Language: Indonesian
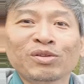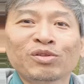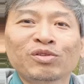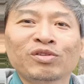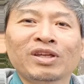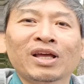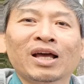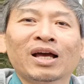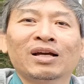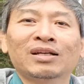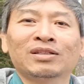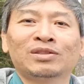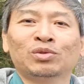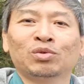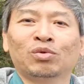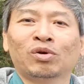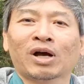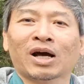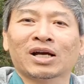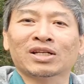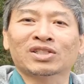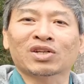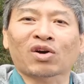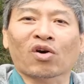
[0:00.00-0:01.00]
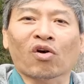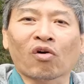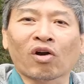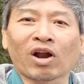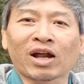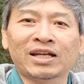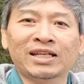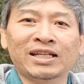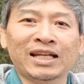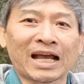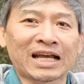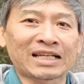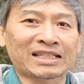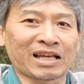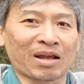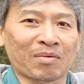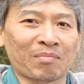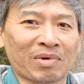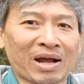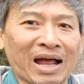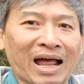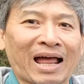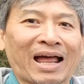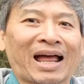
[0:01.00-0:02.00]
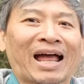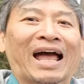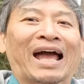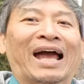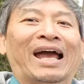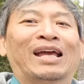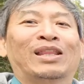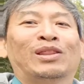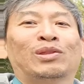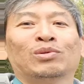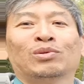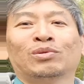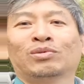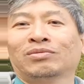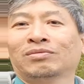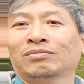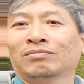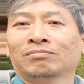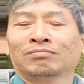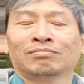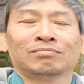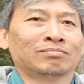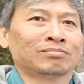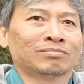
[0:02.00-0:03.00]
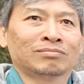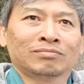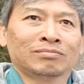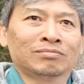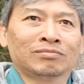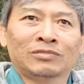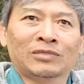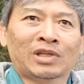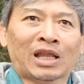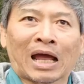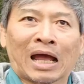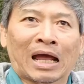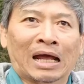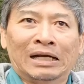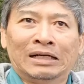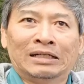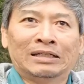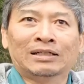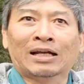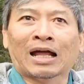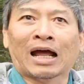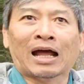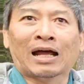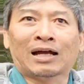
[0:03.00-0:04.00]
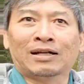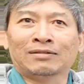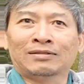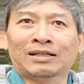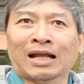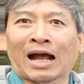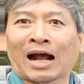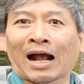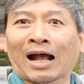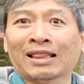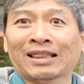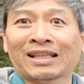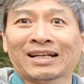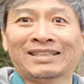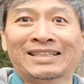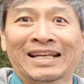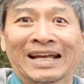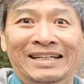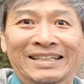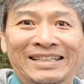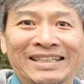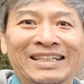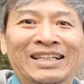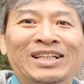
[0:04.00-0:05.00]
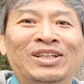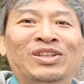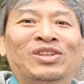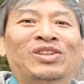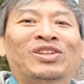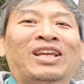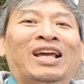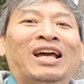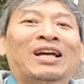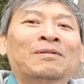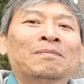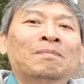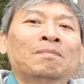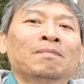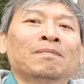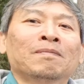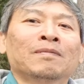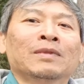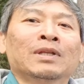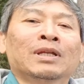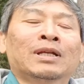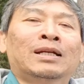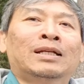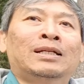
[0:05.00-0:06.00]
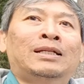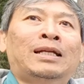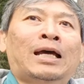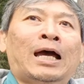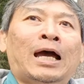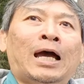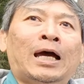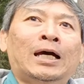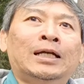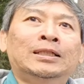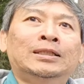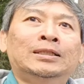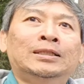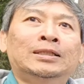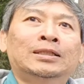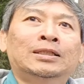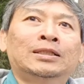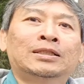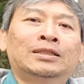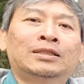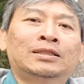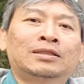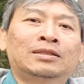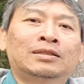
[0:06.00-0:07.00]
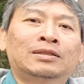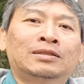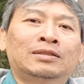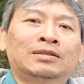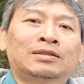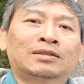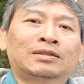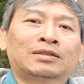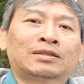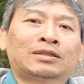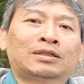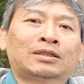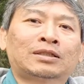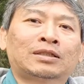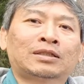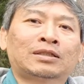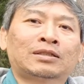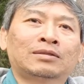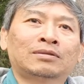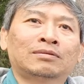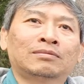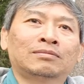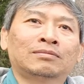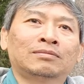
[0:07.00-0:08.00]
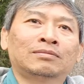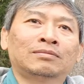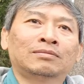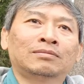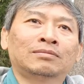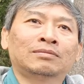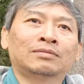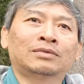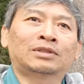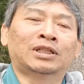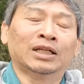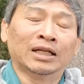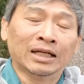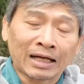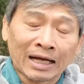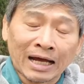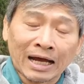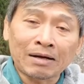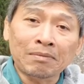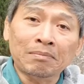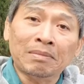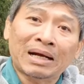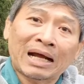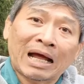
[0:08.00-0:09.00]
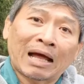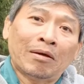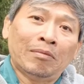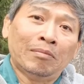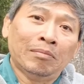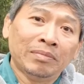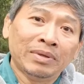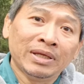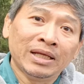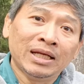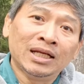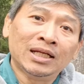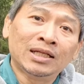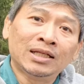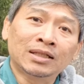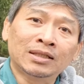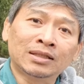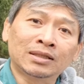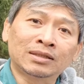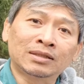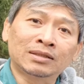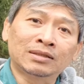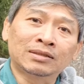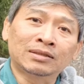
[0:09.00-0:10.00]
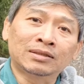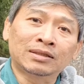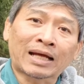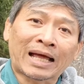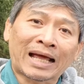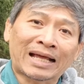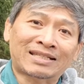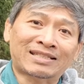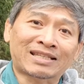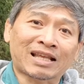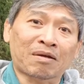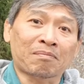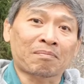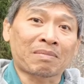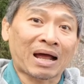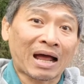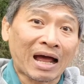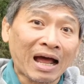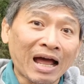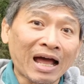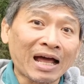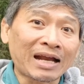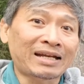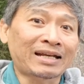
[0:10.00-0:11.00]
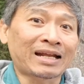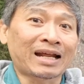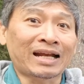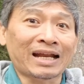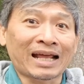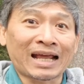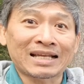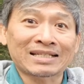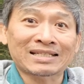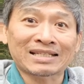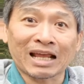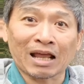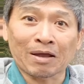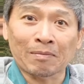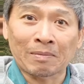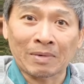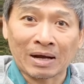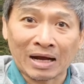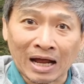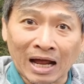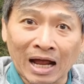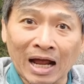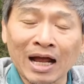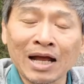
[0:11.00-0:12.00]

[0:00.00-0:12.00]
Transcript: gitu ya juga sekolah di SMK. Nah, itu tidak tidak tidak akan terjadi gitu ya. Dan uh, dengan mengambil uh, SMA dan SMK